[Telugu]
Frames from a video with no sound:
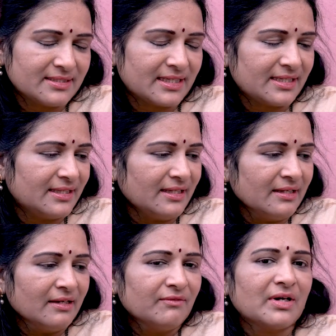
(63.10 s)
జరిగింది
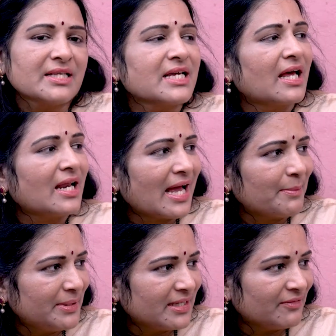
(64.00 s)
వాళ్ళు చాలా
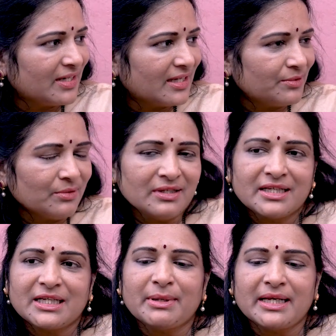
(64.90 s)
హ్యాపీగా వెళ్ళారు
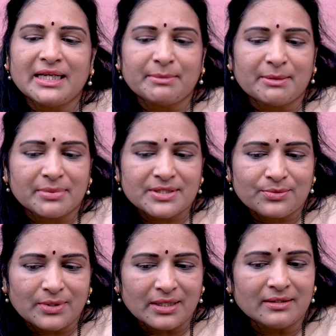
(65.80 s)
రిమైనింగ్
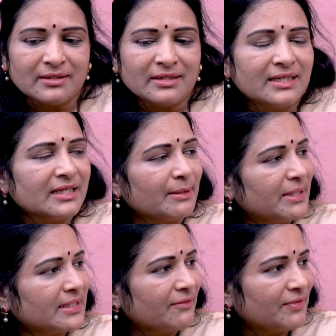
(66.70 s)
మెంబర్స్ కూడా ఇంకా
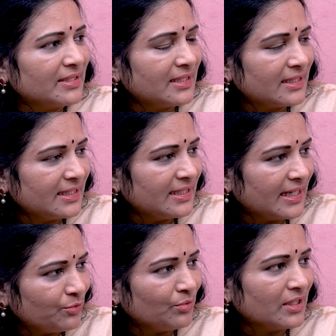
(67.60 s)
మిగతా వన్ థర్టీ
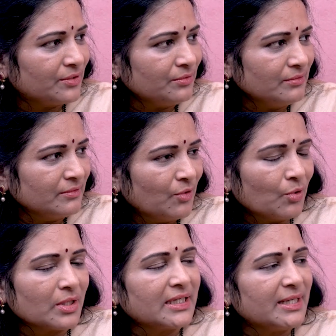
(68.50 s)
ఎయిట్ ఉన్నారు
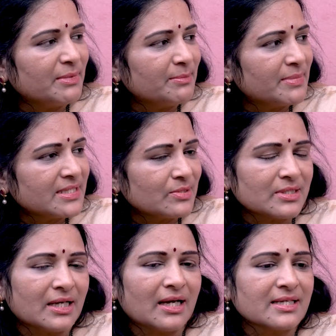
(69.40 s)
ఒక త్రీ మెంబర్స్
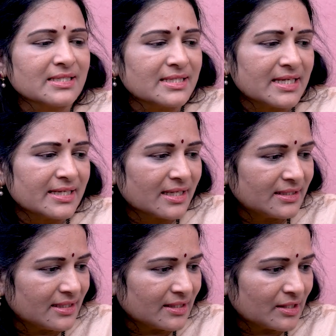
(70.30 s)
సంజయ్
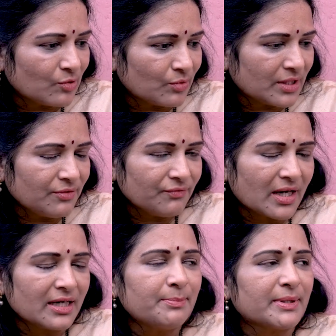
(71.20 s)
గాంధీ నగర్లో ఉన్నారు
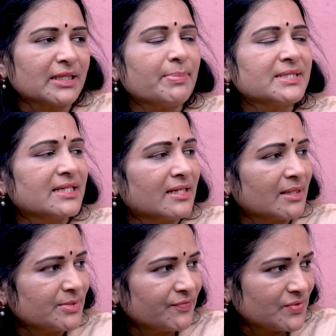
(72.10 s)
వాళ్ళని ప్రతాప
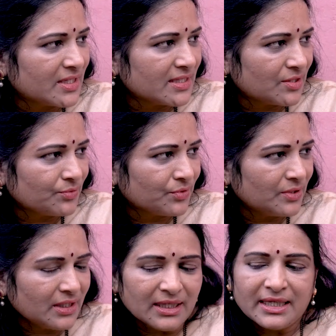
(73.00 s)
సింగారం షిఫ్ట్ చేయడం
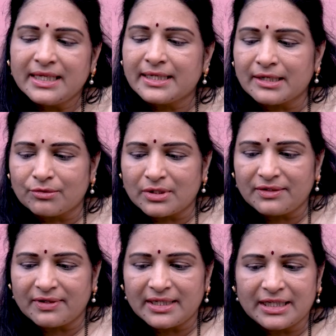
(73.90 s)
జరుగుతుంది ఇక్కడ
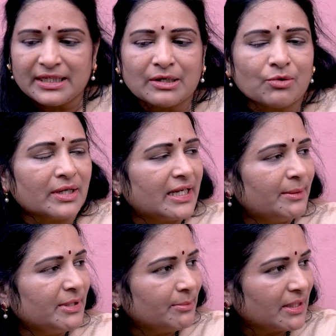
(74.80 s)
ఉన్నటువంటి ఇంకా ఒక
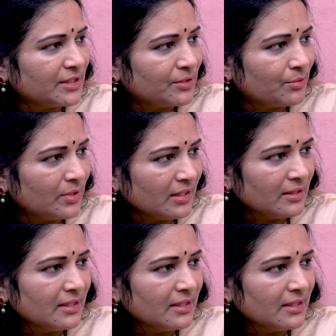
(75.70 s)
ఎనిమిది మందిని కూడా